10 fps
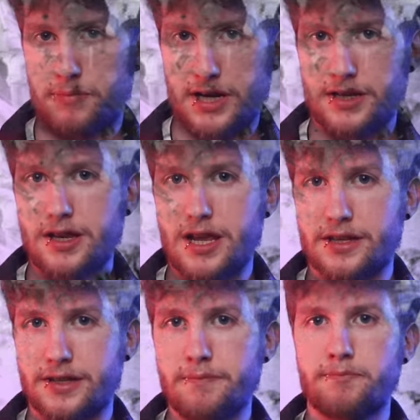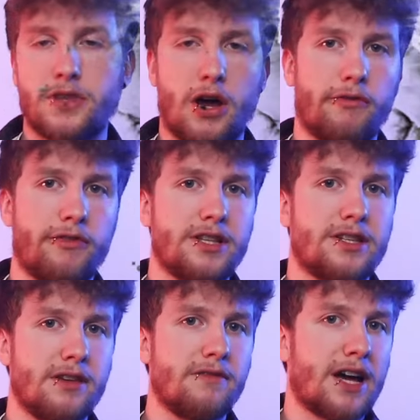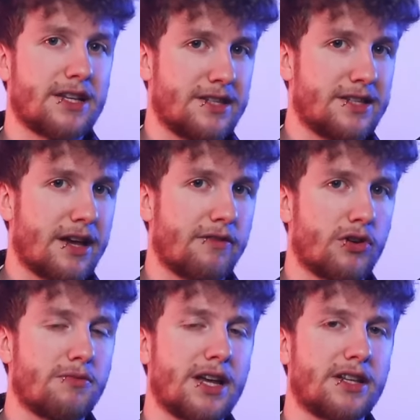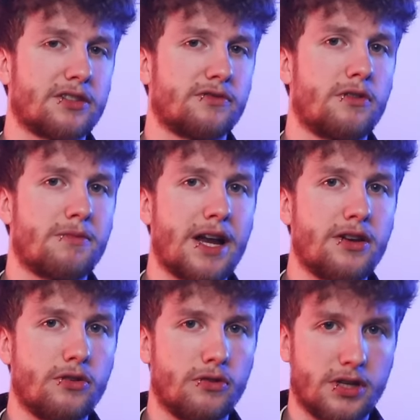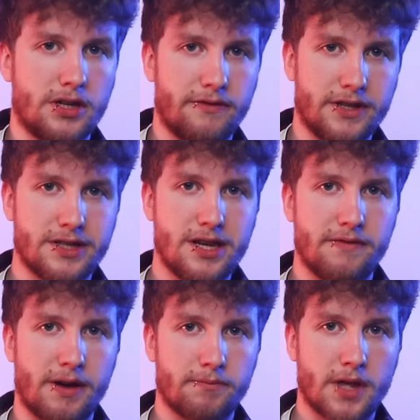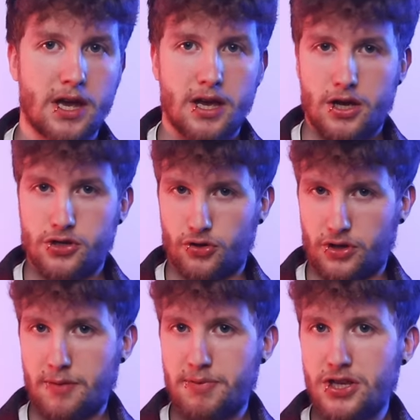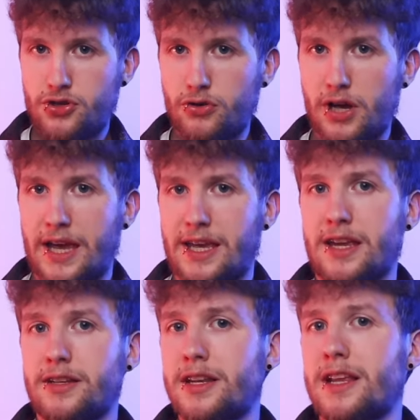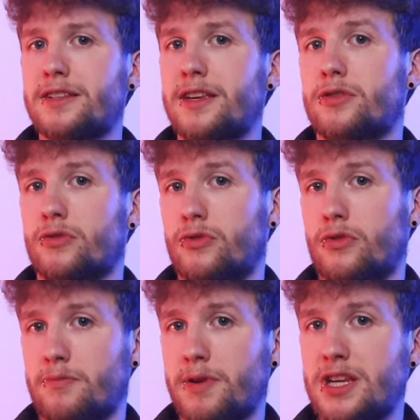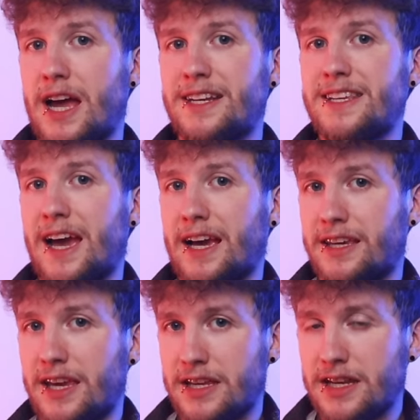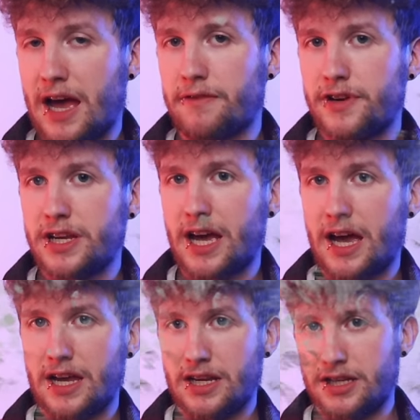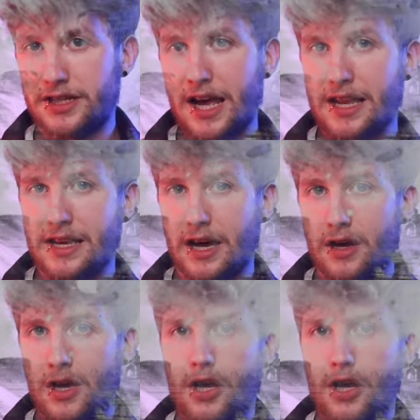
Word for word: per i tedeschi, da offensiva si stava ormai trasformando in difensiva. Ciò che è peggio è che i tedeschi sono impegnati anche in Africa e in Italia,